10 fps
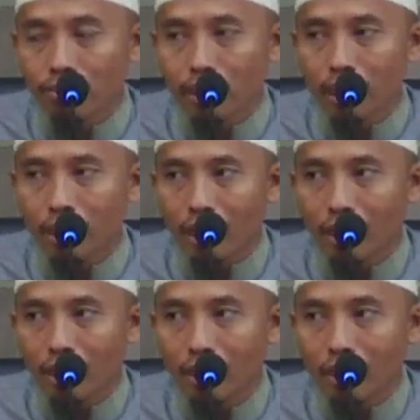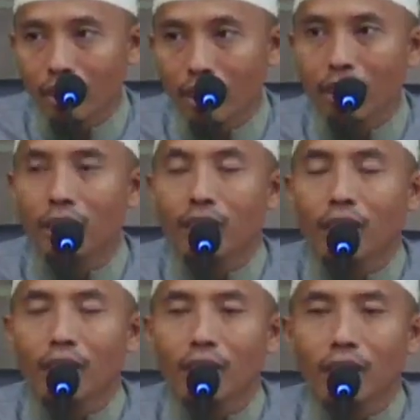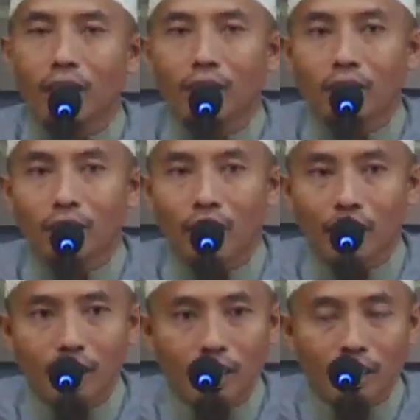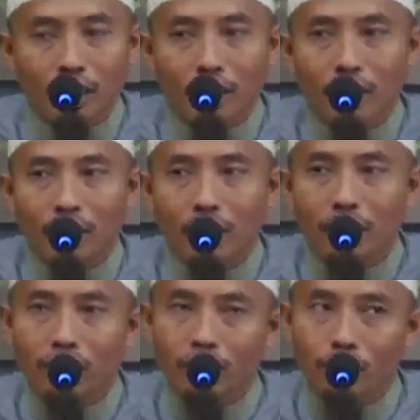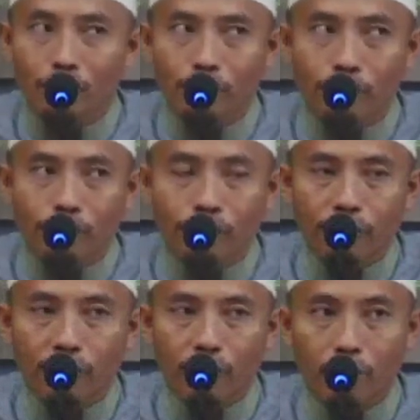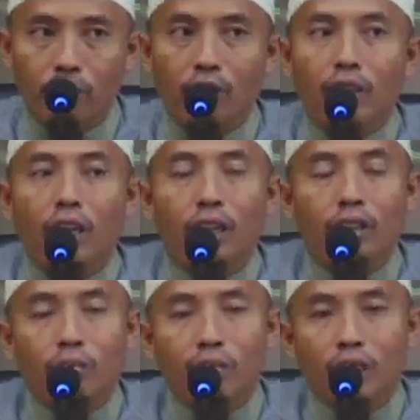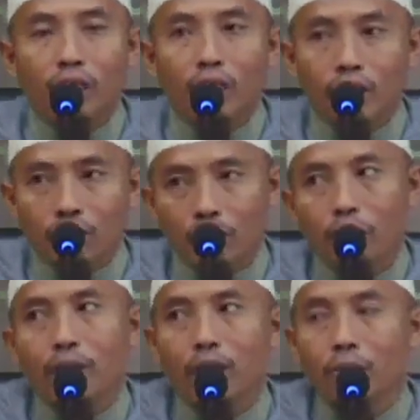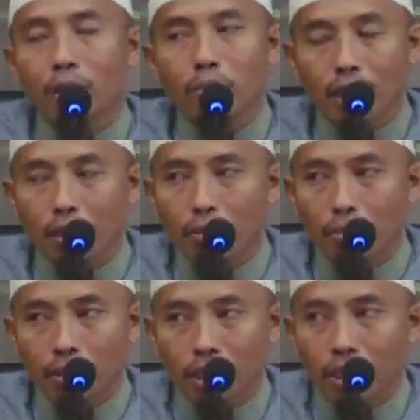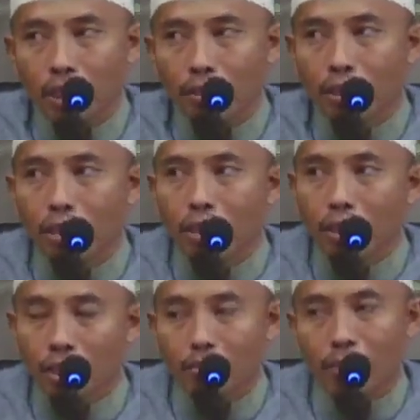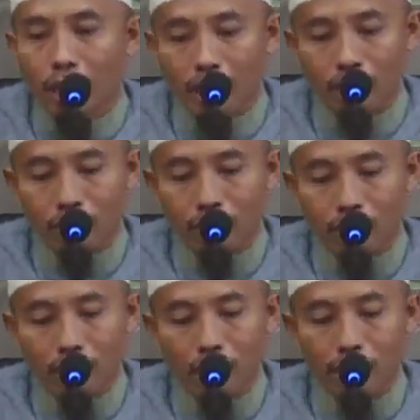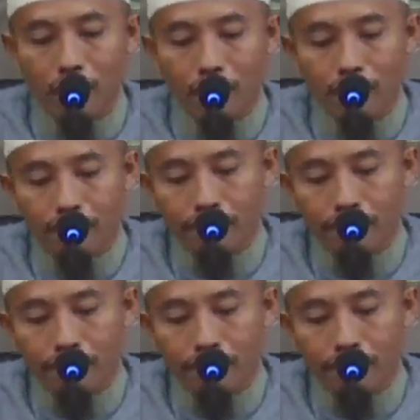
begitu ya nah kita hindari setor zakat di situ ya. atau berikan langsung kepada pribadi-pribadi yang yang berhak untuk menerimanya